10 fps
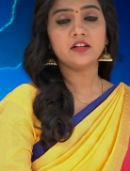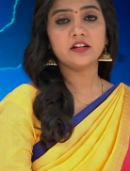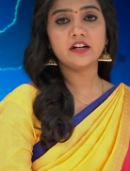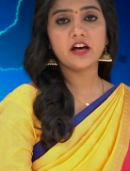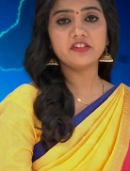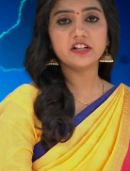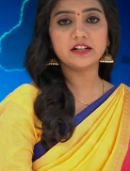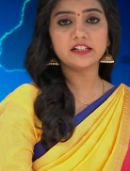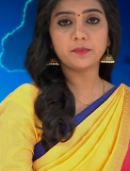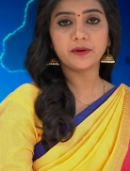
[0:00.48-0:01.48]
இரண்டாவது
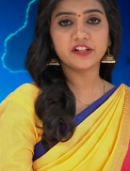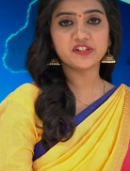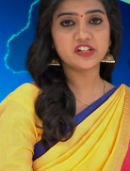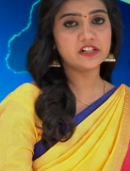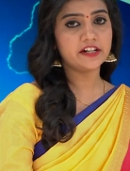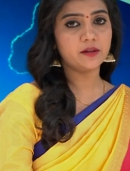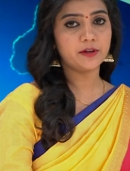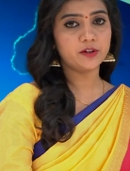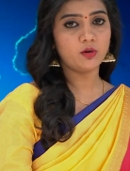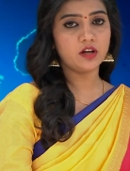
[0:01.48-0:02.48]
கட்ட பயிற்சியில்
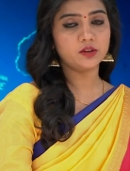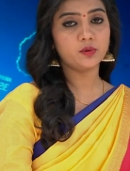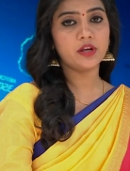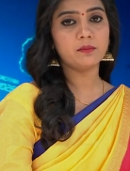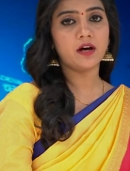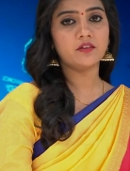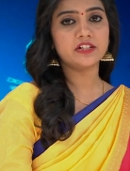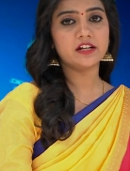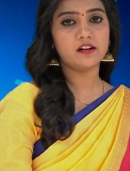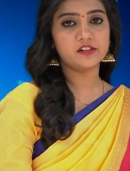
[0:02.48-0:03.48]
ஈடுபட்டுள்ள துணை
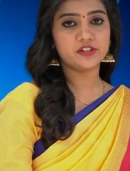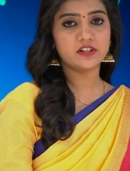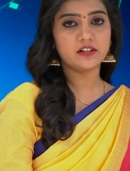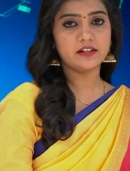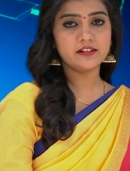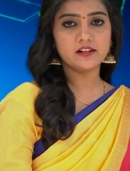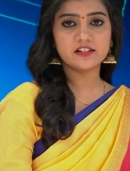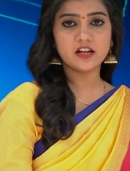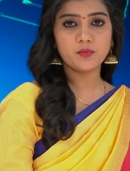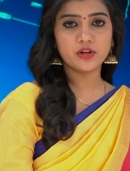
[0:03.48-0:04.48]
மாவட்ட ஆட்சியர்களை
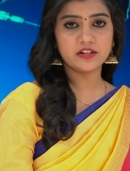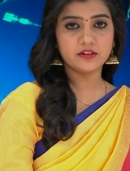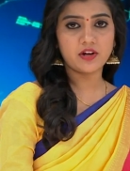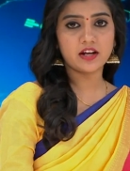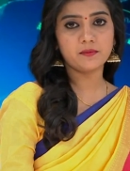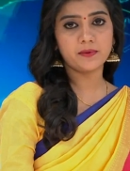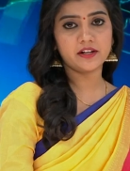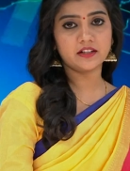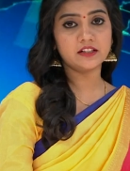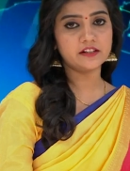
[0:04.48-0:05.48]
கஜா புயல் நிவாரணப்
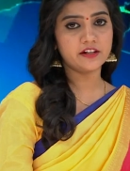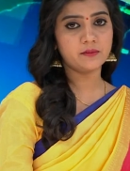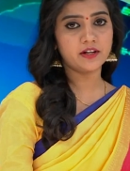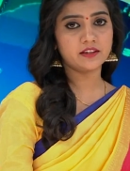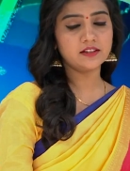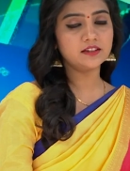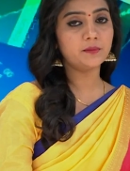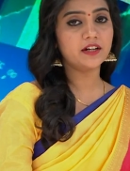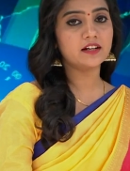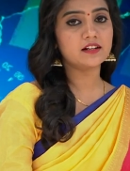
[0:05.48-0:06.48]
பணிகளில் ஈடுபடுத்த
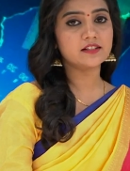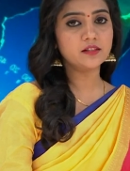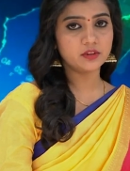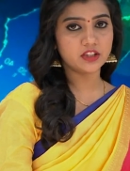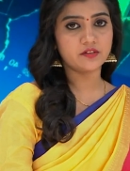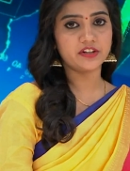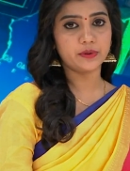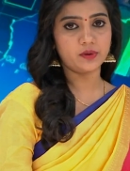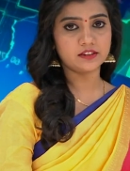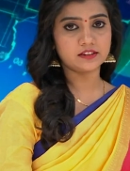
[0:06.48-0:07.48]
தமிழக அரசு
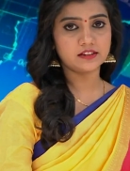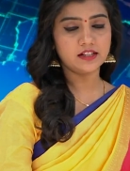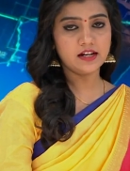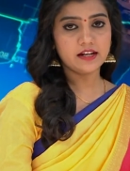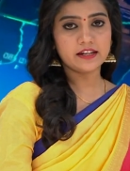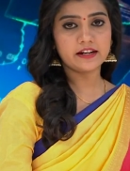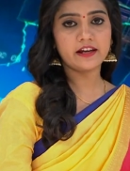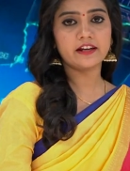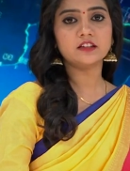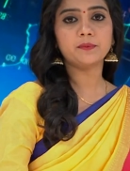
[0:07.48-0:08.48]
உத்தரவிட்டுள்ளது
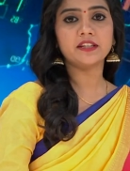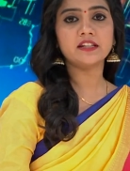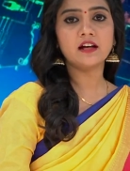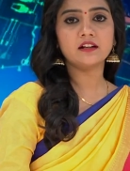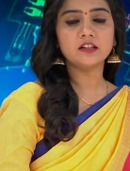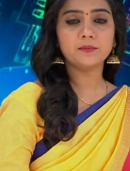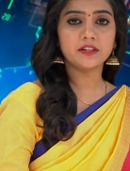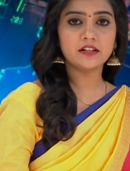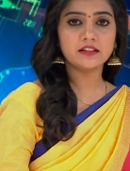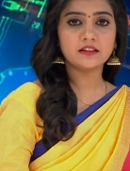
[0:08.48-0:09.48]
இரண்டாயிரத்து பதினான்கு
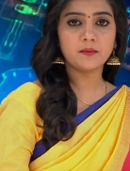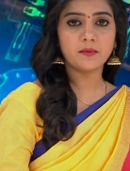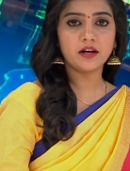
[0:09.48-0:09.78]
பதினைந்தாம்